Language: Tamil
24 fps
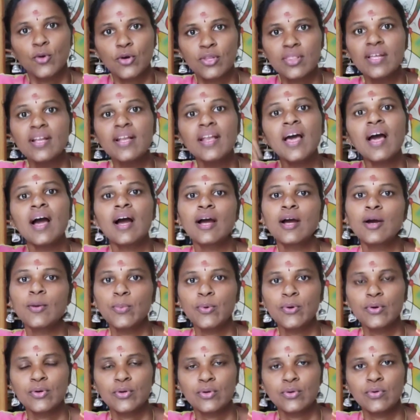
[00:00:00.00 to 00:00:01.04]
முதல்ல அங்க
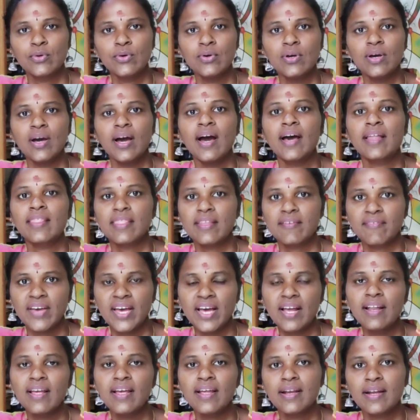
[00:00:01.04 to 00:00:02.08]
போகணும் அந்த
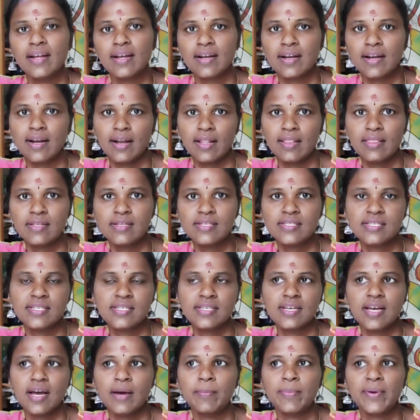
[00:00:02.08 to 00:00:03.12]
வேலை எனக்கு
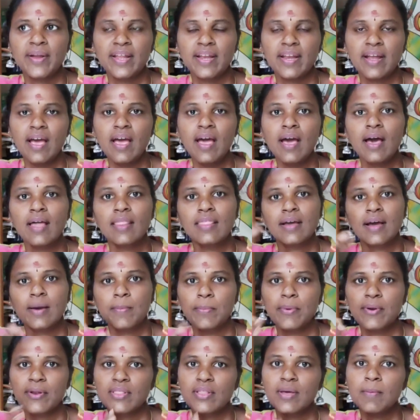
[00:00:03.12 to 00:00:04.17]
நடந்துருச்சு அப்படின்னா
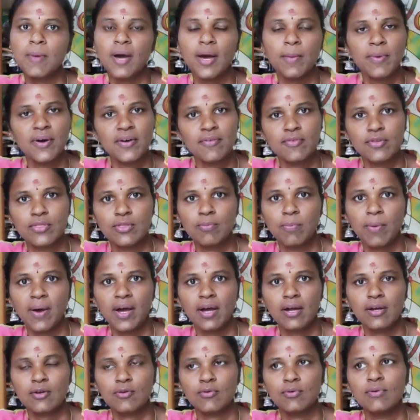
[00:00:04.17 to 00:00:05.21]
அதுக்கப்புறம் தான் பாபா வந்து
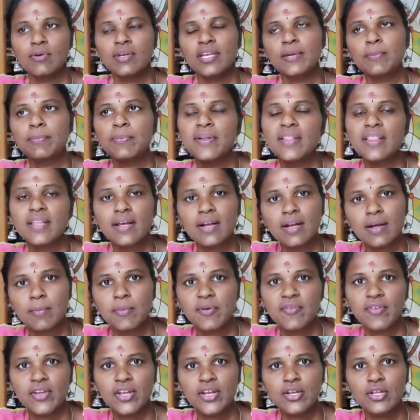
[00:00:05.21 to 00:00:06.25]
பார்க்கணும் இப்படிதான்
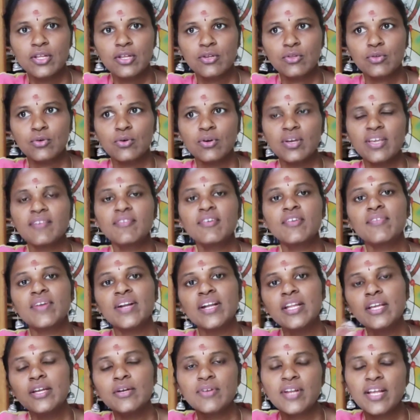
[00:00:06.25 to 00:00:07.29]
நம்ம வேண்டியிருந்தோம் இவர்
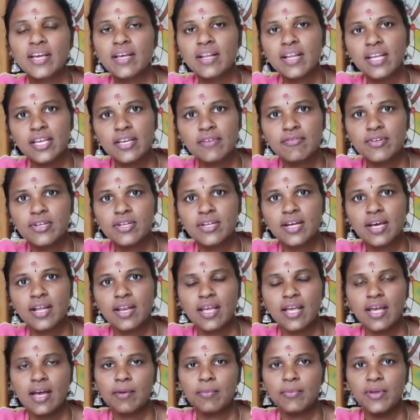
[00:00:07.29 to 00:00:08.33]
வண்டியை நேரம் இங்கே
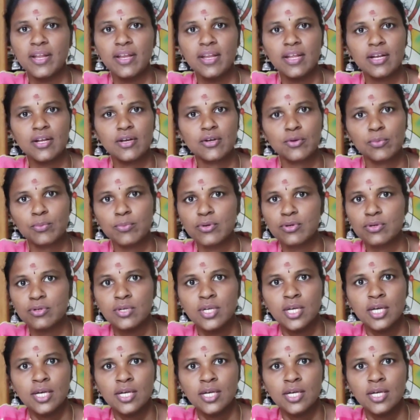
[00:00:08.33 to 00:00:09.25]
விட்டுட்டாரே அப்படின்னு எனக்கு ரொம்ப